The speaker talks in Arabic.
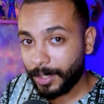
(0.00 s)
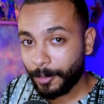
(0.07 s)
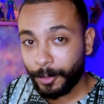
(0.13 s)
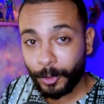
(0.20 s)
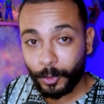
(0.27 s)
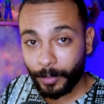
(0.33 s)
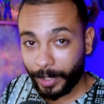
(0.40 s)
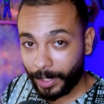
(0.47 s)
انا
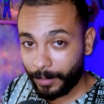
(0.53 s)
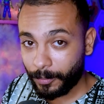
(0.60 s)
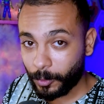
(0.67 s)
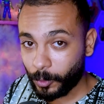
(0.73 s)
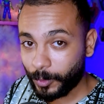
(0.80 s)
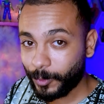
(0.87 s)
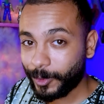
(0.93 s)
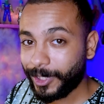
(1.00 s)
برضو بحبه
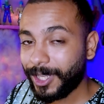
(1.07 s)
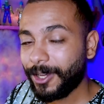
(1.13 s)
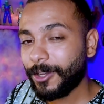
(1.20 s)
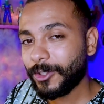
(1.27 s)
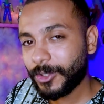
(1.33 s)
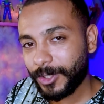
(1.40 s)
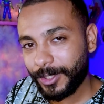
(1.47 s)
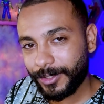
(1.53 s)
وده
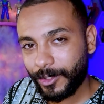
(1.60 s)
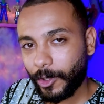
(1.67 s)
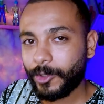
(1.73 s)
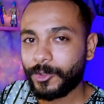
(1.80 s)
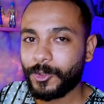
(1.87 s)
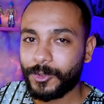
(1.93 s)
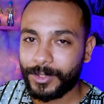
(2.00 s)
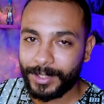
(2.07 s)
اصلا
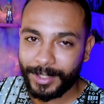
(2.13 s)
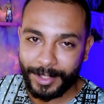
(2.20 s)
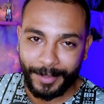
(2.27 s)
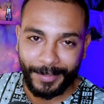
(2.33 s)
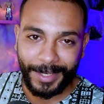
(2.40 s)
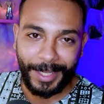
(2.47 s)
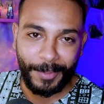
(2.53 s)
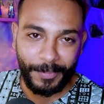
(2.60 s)
التخصص اللي انا
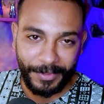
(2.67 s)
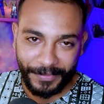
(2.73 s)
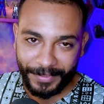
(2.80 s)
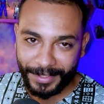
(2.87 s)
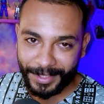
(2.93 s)
بلعب بيه في